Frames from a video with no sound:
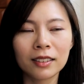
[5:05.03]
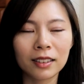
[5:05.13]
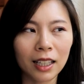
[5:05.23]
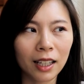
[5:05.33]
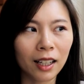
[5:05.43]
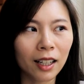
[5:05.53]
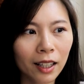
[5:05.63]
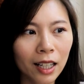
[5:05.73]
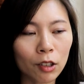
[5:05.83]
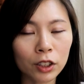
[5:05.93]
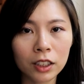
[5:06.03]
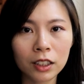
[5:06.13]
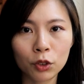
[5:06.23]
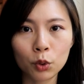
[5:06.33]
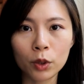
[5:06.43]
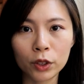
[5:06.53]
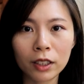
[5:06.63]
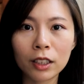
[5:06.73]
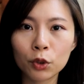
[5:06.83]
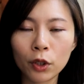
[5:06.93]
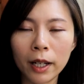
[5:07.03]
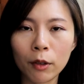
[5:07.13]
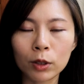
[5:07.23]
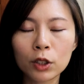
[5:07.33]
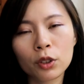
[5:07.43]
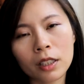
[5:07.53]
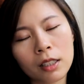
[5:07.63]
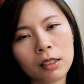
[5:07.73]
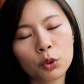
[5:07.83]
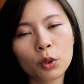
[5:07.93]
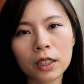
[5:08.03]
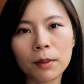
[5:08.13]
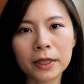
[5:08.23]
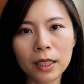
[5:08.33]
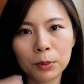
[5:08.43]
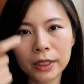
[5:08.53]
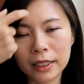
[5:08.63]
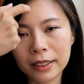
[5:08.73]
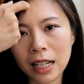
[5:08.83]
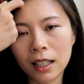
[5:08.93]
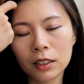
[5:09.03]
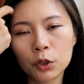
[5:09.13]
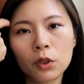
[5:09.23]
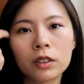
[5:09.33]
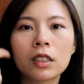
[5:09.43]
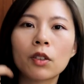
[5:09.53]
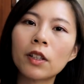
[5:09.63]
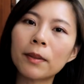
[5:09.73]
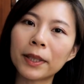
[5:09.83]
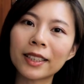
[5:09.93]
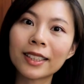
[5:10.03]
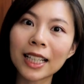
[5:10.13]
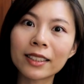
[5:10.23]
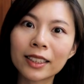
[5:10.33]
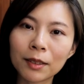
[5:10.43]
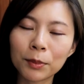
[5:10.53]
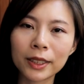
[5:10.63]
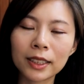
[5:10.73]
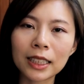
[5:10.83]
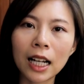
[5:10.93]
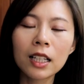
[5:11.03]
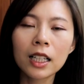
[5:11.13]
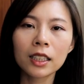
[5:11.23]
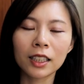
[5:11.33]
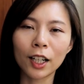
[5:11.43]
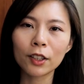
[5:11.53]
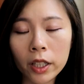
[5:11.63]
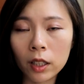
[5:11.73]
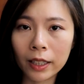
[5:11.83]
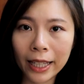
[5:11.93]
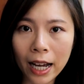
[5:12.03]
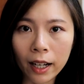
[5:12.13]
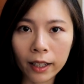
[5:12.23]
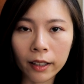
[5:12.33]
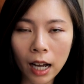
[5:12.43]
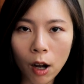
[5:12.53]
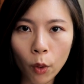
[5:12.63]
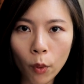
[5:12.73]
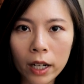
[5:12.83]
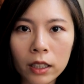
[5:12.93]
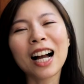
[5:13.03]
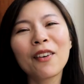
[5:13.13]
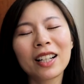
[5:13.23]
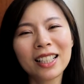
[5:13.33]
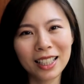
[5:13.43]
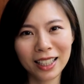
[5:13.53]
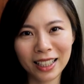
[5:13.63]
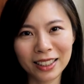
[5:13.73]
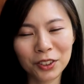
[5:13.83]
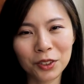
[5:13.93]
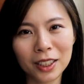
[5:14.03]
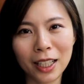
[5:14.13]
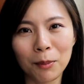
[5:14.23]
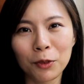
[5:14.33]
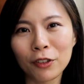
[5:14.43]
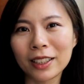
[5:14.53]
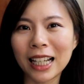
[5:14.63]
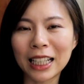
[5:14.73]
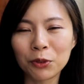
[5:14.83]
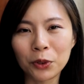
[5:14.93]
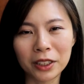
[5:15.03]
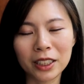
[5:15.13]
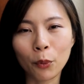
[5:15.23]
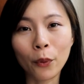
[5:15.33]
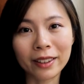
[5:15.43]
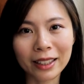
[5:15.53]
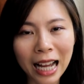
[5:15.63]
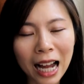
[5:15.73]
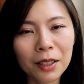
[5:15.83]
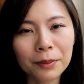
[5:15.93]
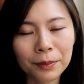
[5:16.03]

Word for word: 那考试是坐着的，所以我是觉得坐着比较不紧张，坐着会比站着不紧张。然后也有两个考官，他会根据这两部分来跟我一些问答。